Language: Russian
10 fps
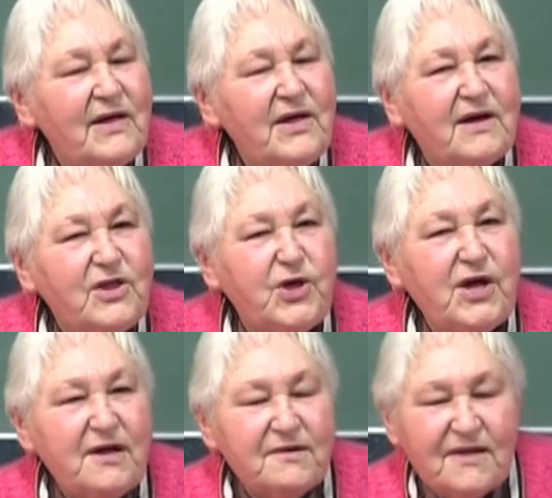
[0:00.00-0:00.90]
И
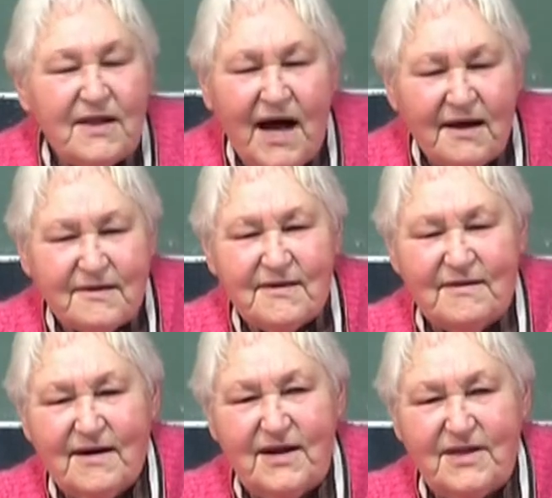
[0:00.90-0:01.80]
через
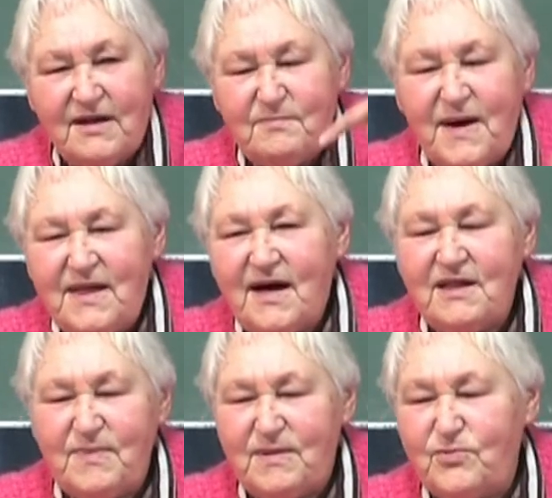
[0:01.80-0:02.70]
нас хотят
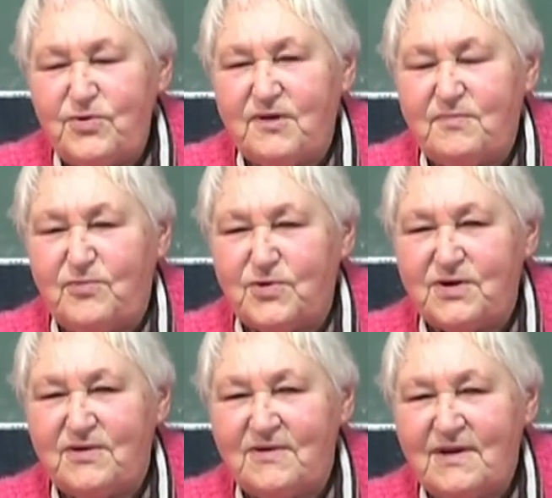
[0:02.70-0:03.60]
понять премудрость
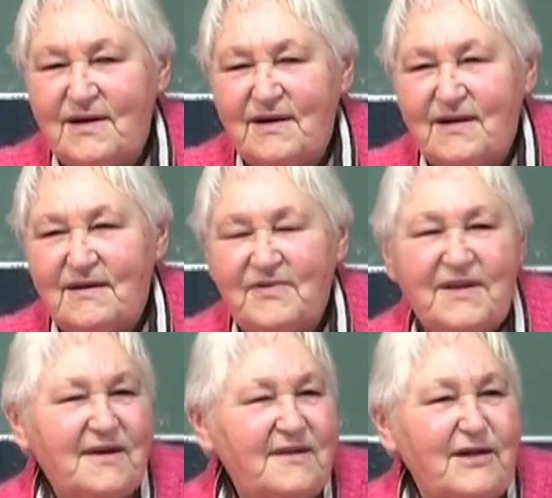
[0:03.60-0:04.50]
Божию.
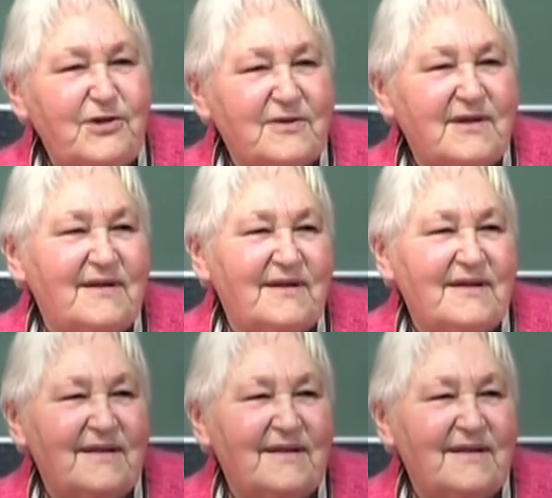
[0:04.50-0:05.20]
Фантастически.